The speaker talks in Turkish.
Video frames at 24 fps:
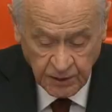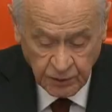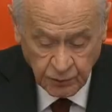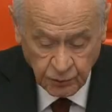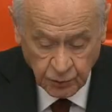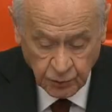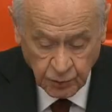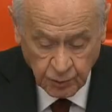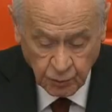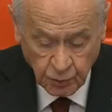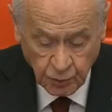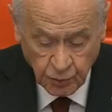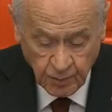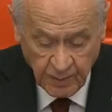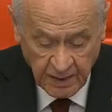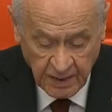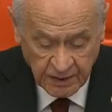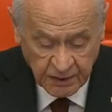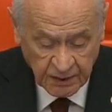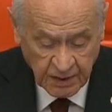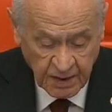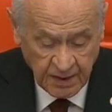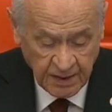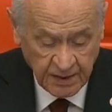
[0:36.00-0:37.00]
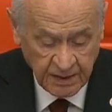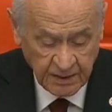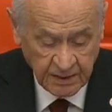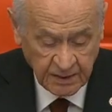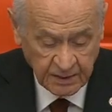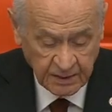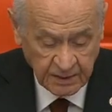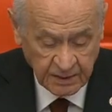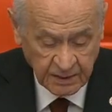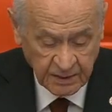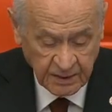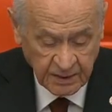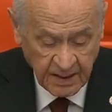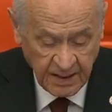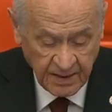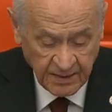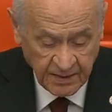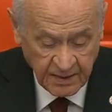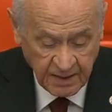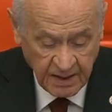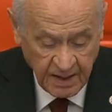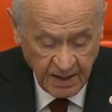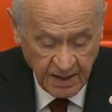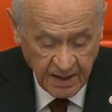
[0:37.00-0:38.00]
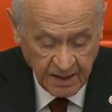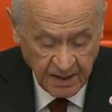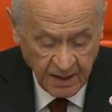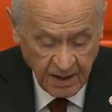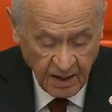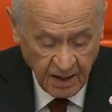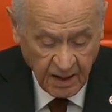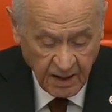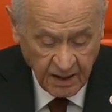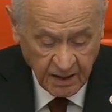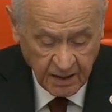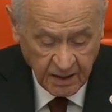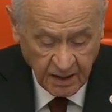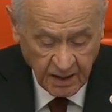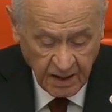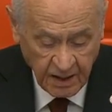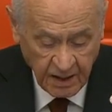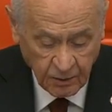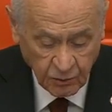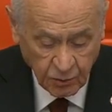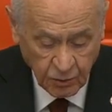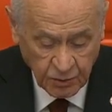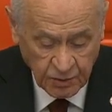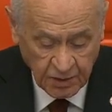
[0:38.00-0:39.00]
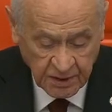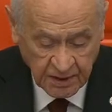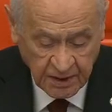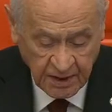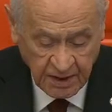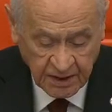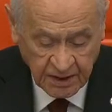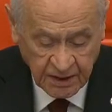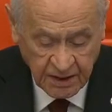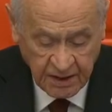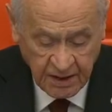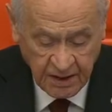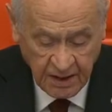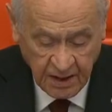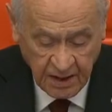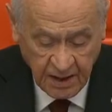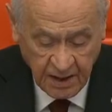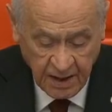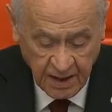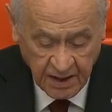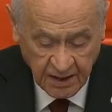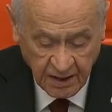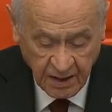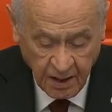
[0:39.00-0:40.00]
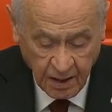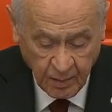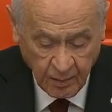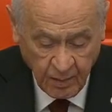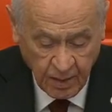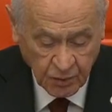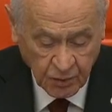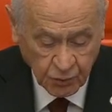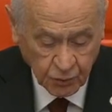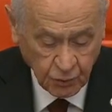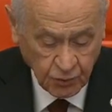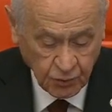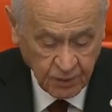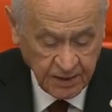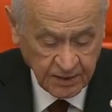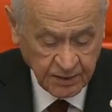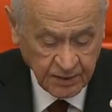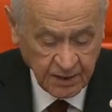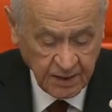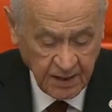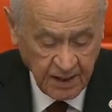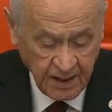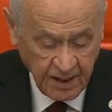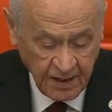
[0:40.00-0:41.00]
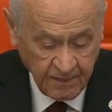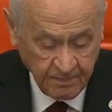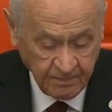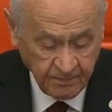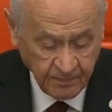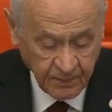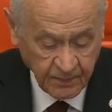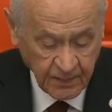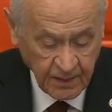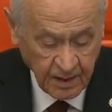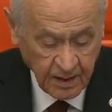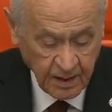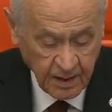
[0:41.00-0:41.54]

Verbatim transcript: Sayın Cumhurbaşkanı kendilerine ayrılan locadaki yerlerini almak suretiyle